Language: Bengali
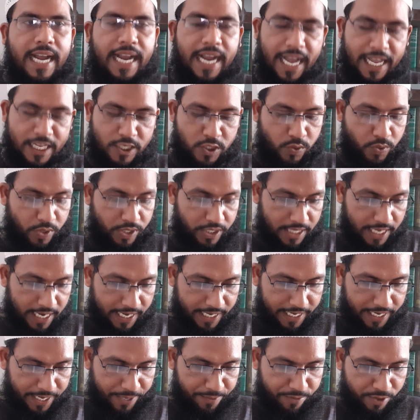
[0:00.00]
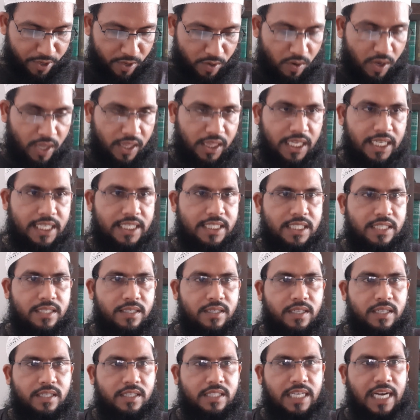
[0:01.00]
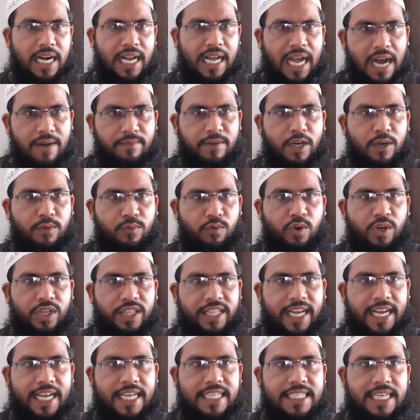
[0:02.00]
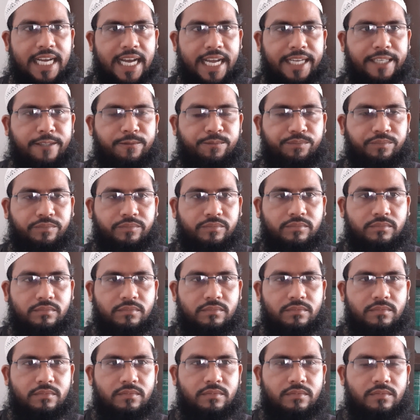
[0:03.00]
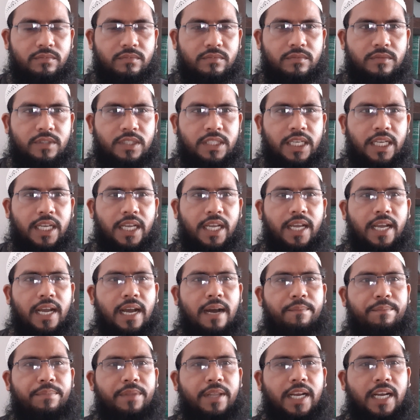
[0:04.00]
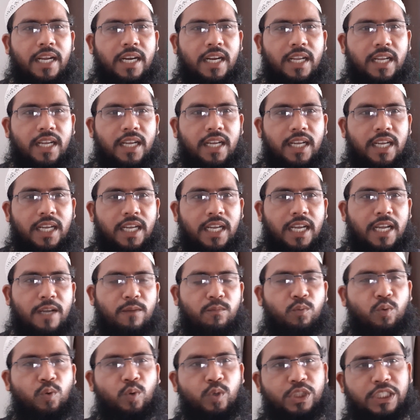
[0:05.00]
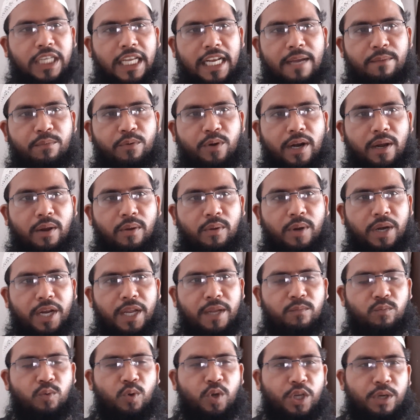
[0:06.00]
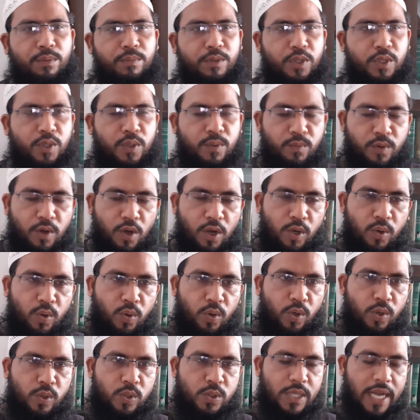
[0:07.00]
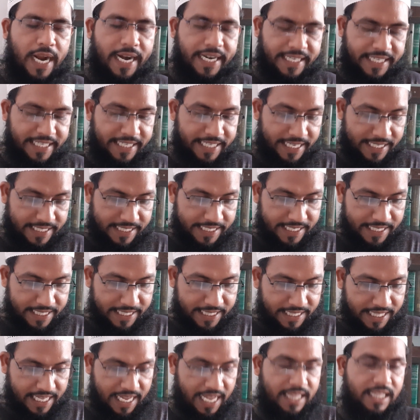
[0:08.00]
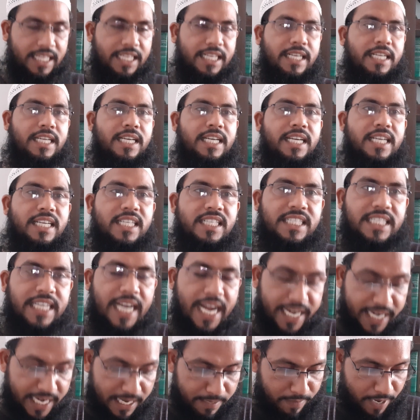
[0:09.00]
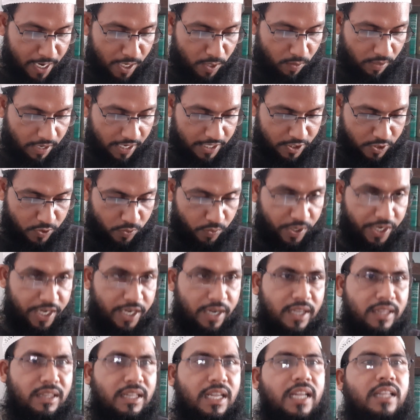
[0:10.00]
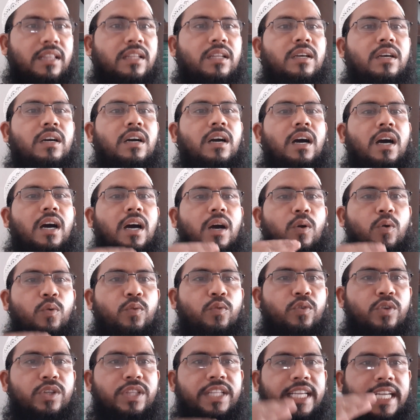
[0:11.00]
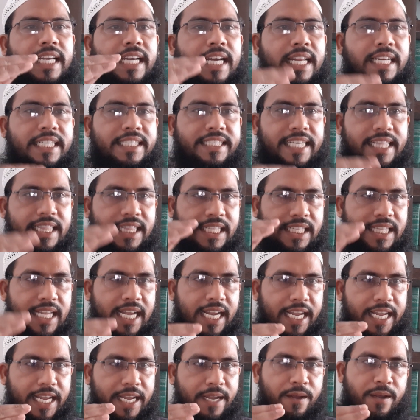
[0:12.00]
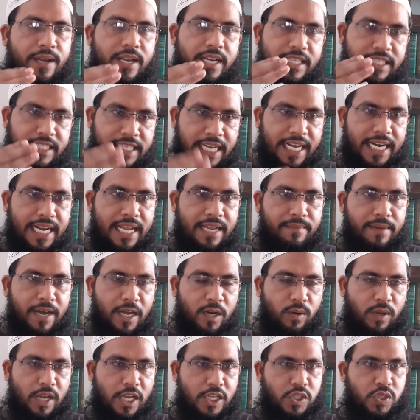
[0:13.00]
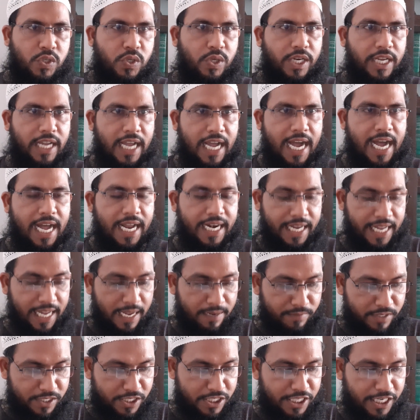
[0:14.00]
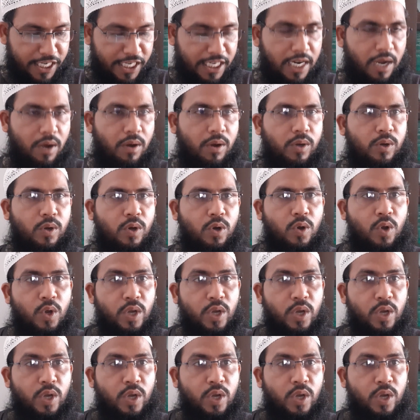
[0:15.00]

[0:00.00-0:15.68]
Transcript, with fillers: কাজ করে থাকে অর্থাৎ যারা খাবার উপরে দেখা যায় যে আপনার বুক জ্বালা পোড়া করে বুকের ভিতরে মনে হয় কোনো কিছু আটকি আছে তাদের চায়নায় ভালো কাজ করে অর্থাৎ উপরের দিকে খালি ঠেলতে থাকে চায়নায় ভালো কাজ করে আর অ্যাবিস নেগরা হলো